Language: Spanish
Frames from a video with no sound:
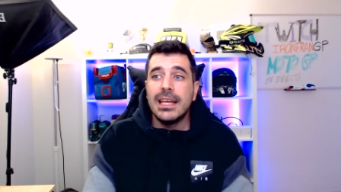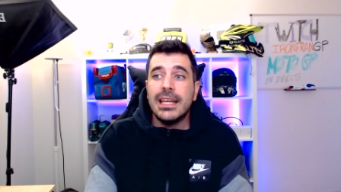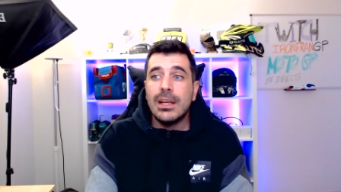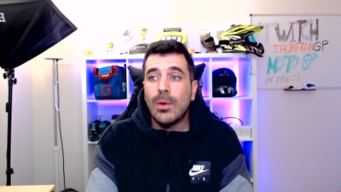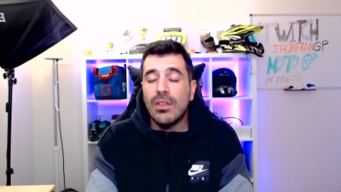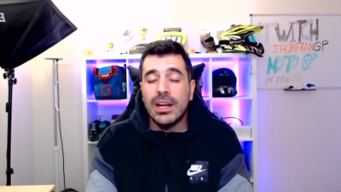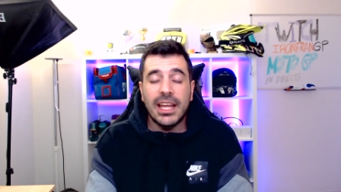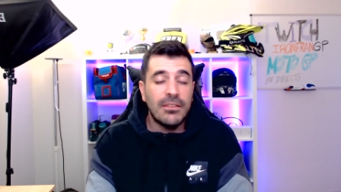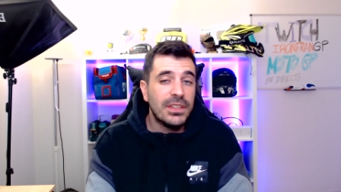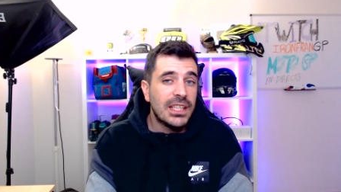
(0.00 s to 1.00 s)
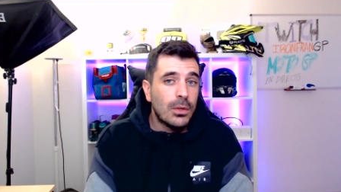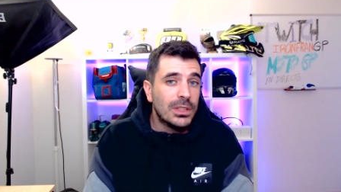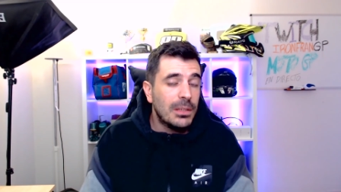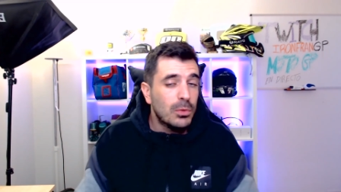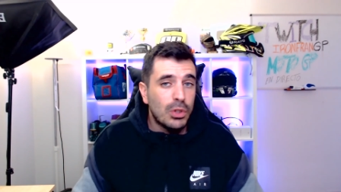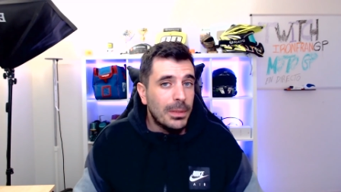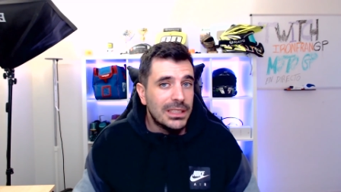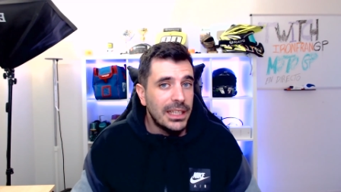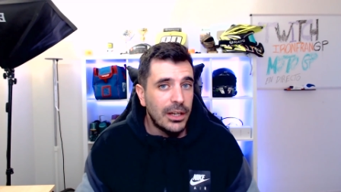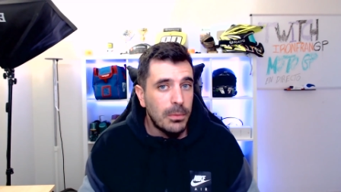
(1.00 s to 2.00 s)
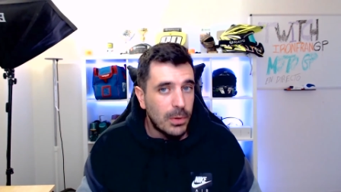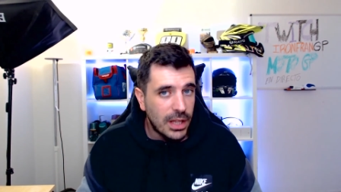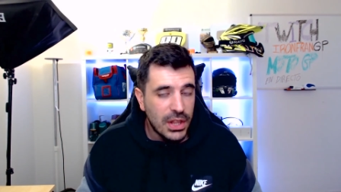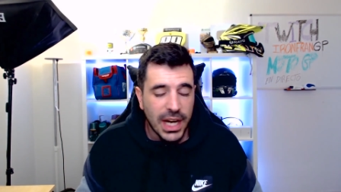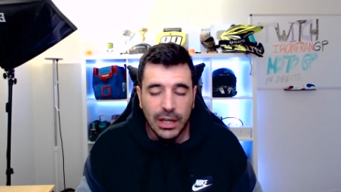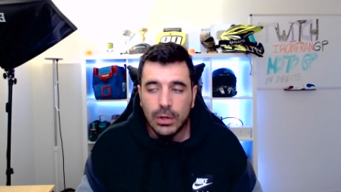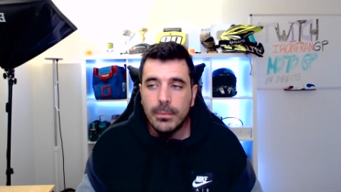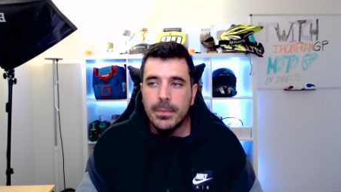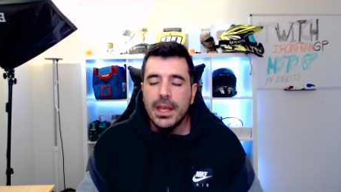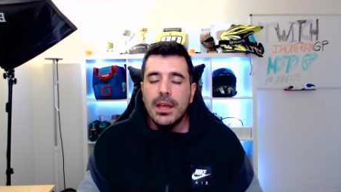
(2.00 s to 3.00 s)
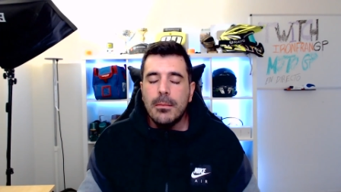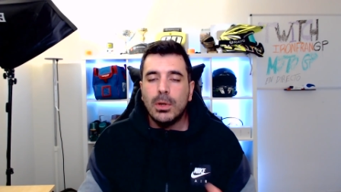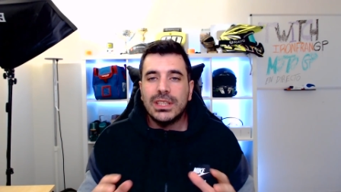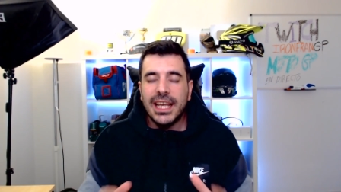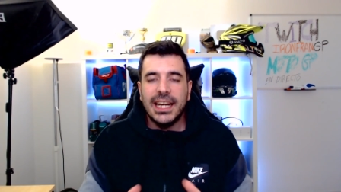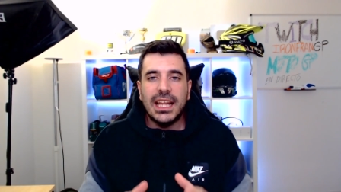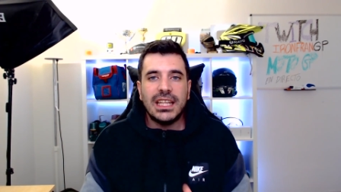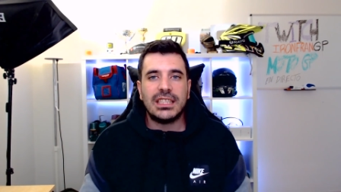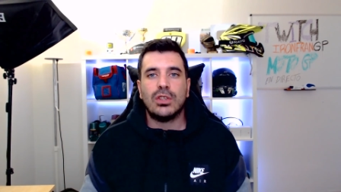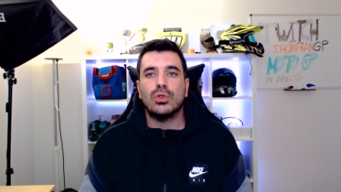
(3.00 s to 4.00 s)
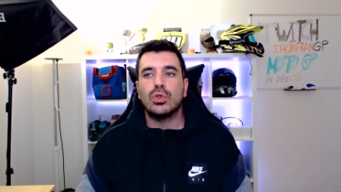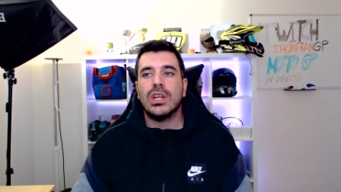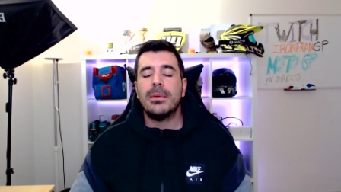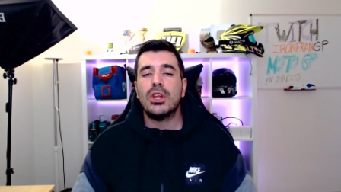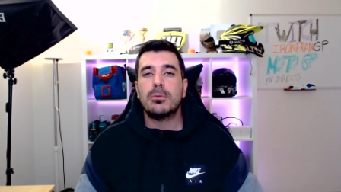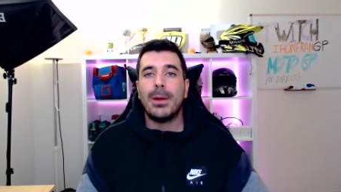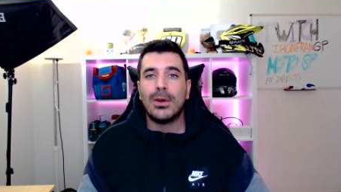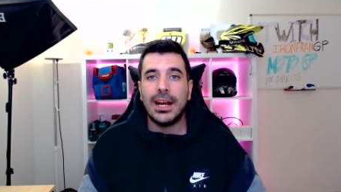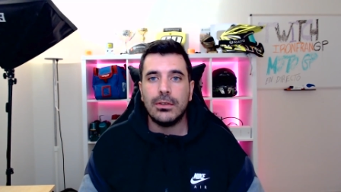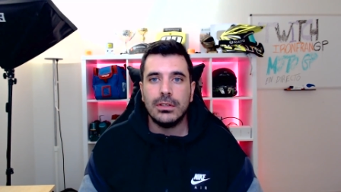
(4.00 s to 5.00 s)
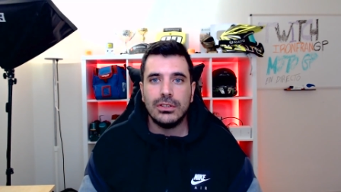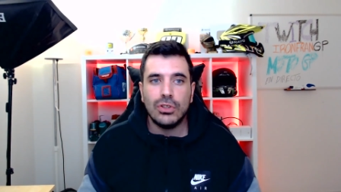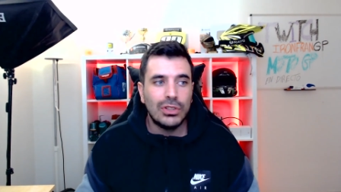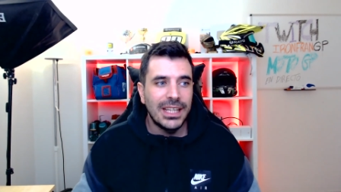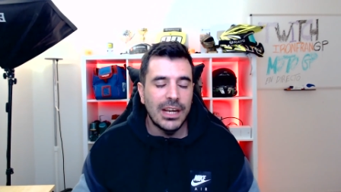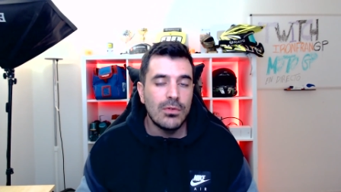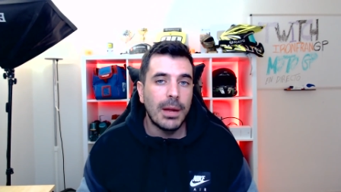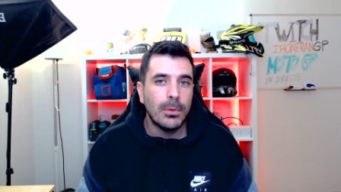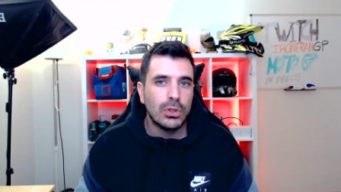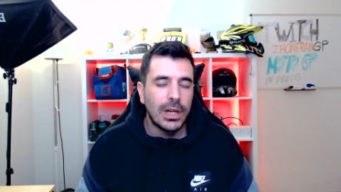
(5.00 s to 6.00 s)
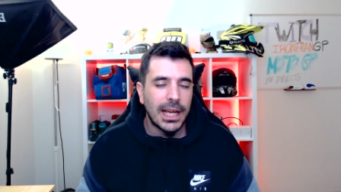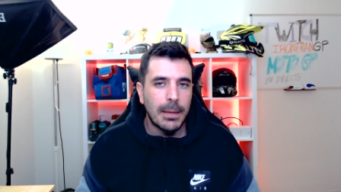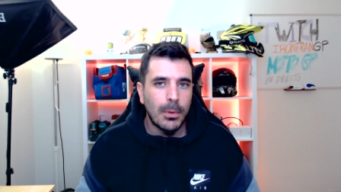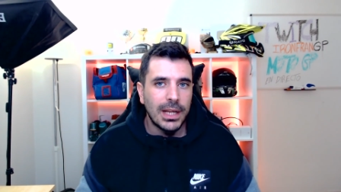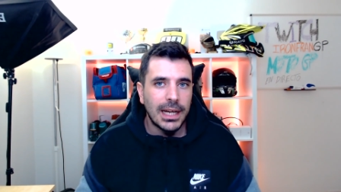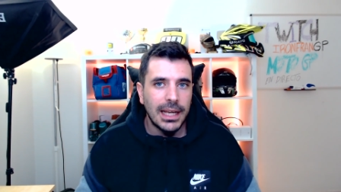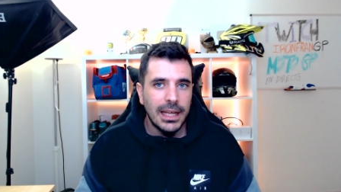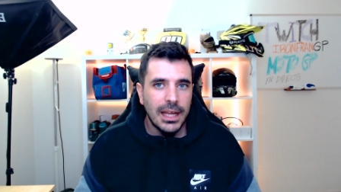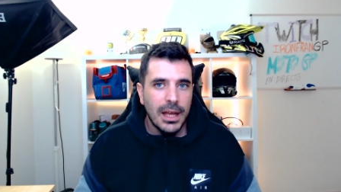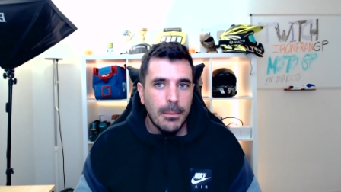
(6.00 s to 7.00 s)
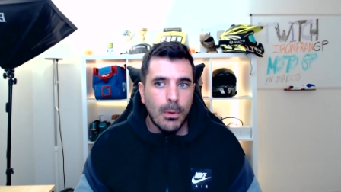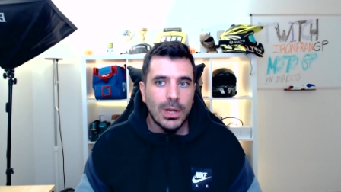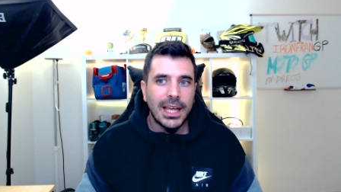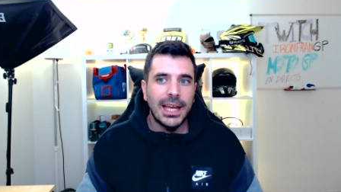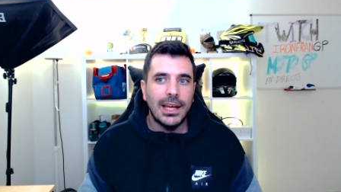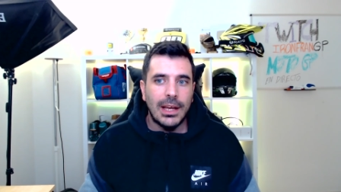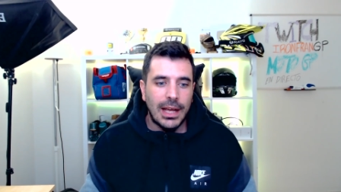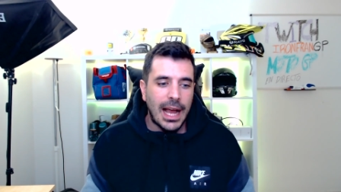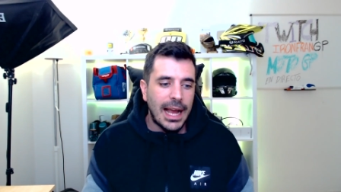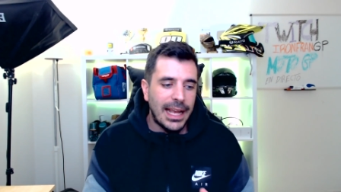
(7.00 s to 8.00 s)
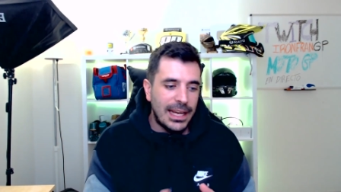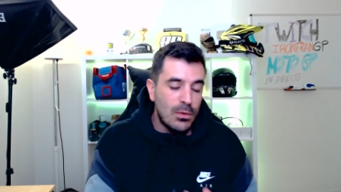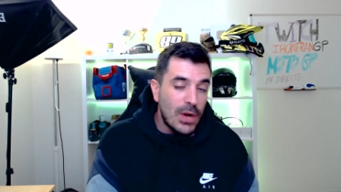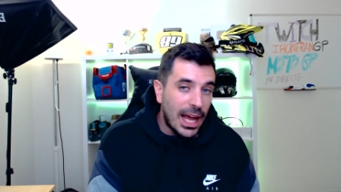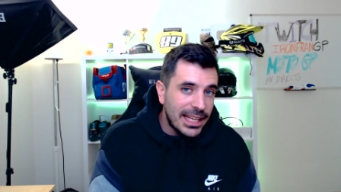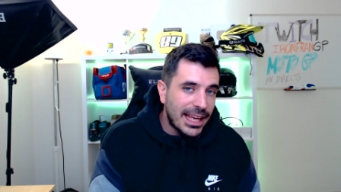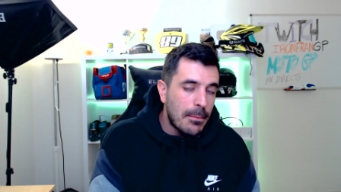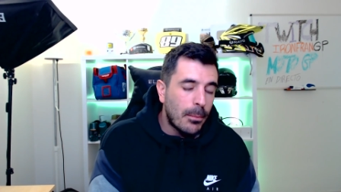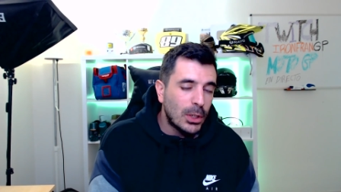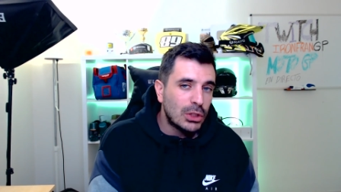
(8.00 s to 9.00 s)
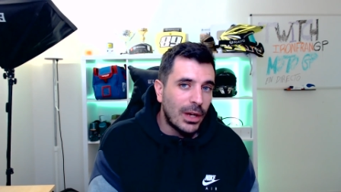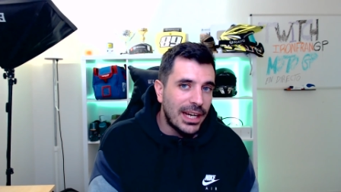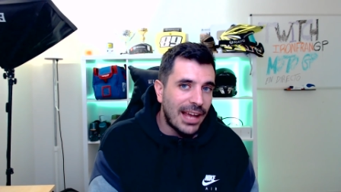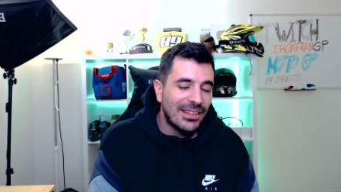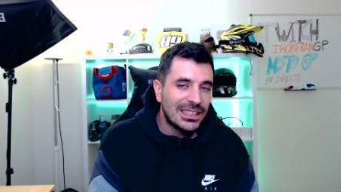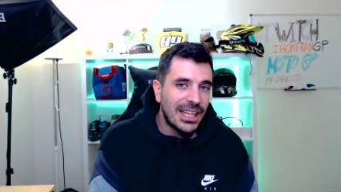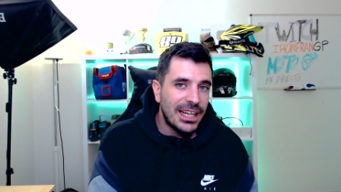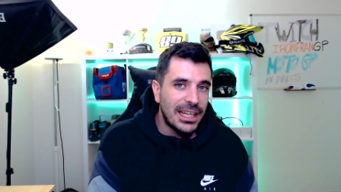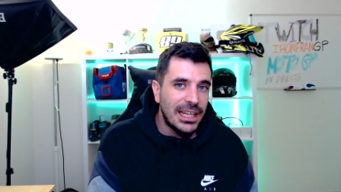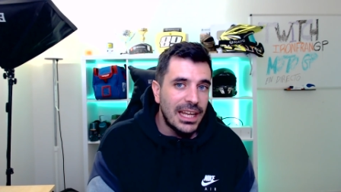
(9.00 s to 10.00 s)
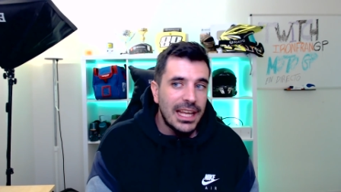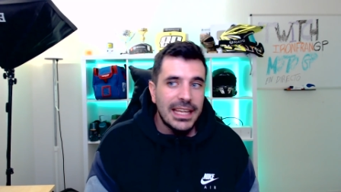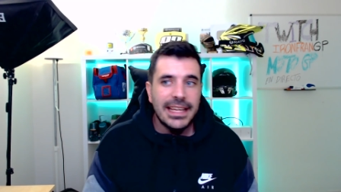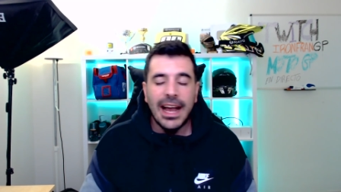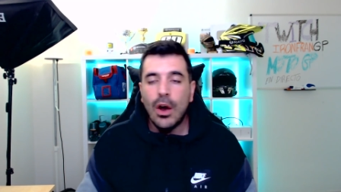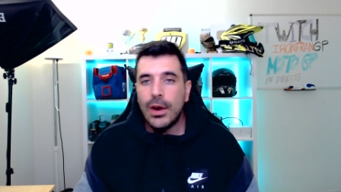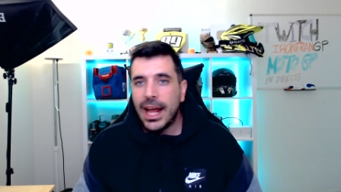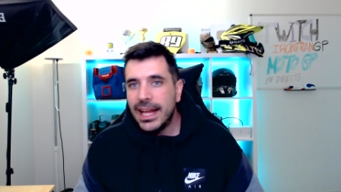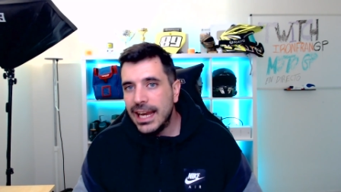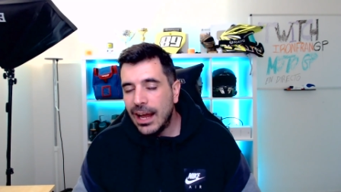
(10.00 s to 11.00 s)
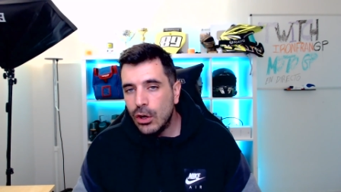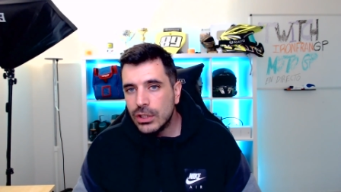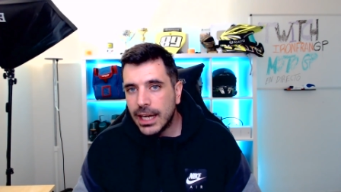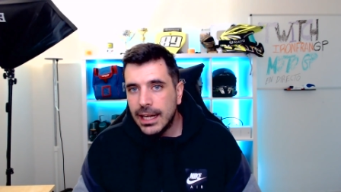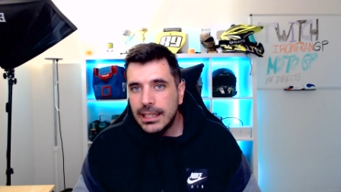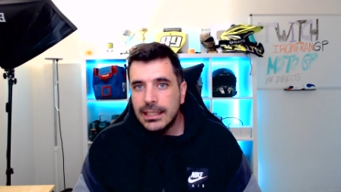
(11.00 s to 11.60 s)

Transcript: y cuando le quieran fichar cueste mucho más dinero, por decir algo, pues quieren hacerse con sus servicios. Pero claro, no tienen una moto en la que ponerle porque en una ya han puesto a Enea Bastianini y ahora en la otra